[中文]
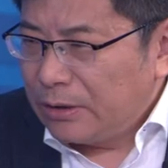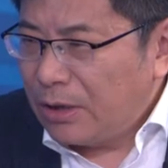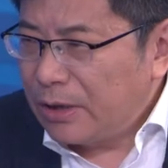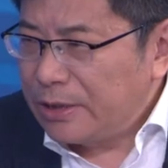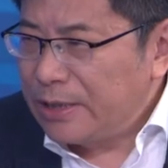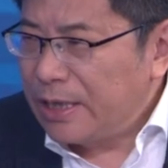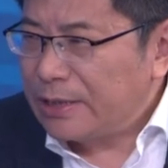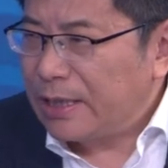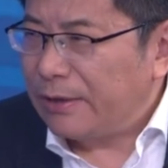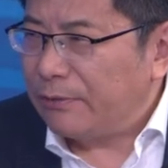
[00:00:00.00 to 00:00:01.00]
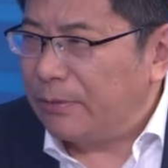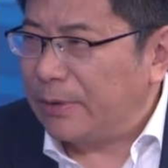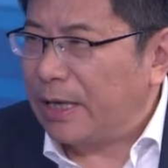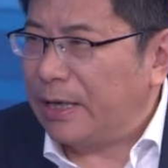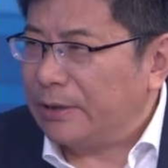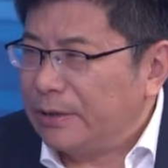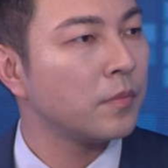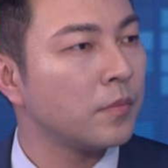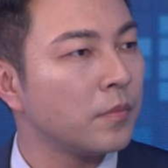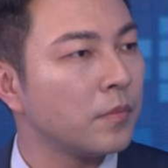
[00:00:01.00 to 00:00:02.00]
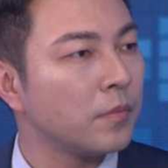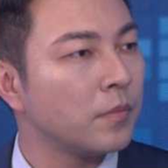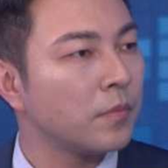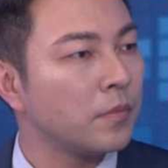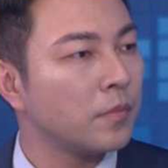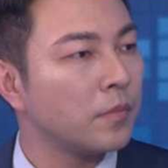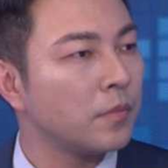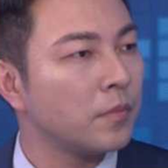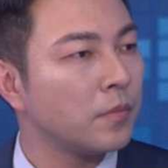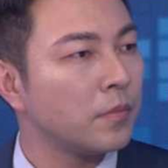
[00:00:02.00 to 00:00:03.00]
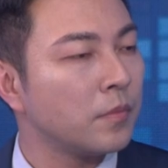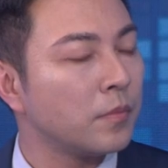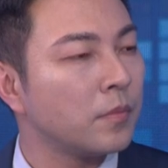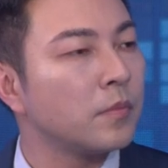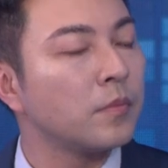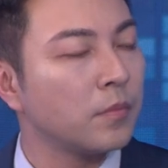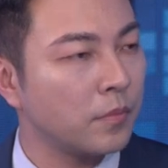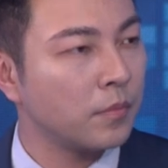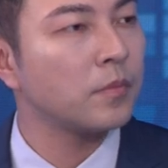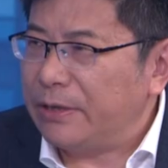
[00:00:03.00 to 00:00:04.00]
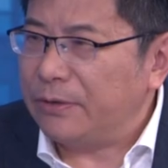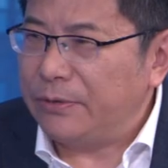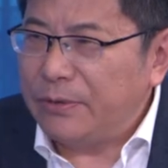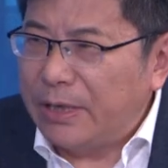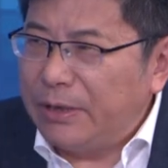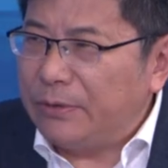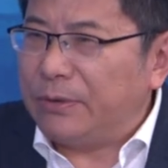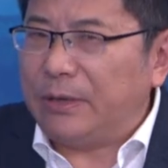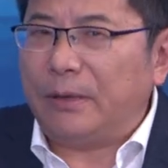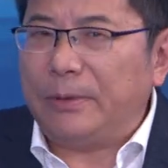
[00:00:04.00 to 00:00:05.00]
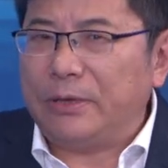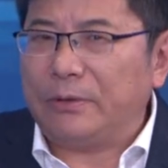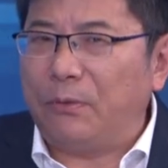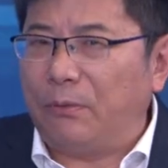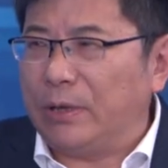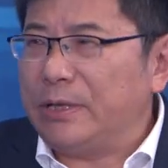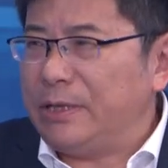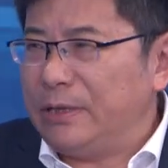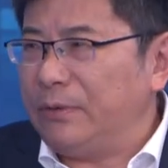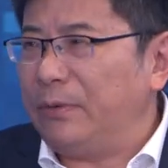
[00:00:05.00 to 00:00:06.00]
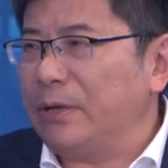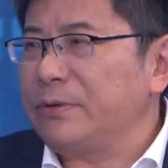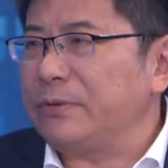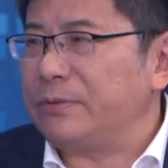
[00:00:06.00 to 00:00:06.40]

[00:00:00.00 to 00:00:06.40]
到了现在，我们看旅游业进入大众旅游发展新阶段以后，越来越多的老百姓说：“我的行程我要做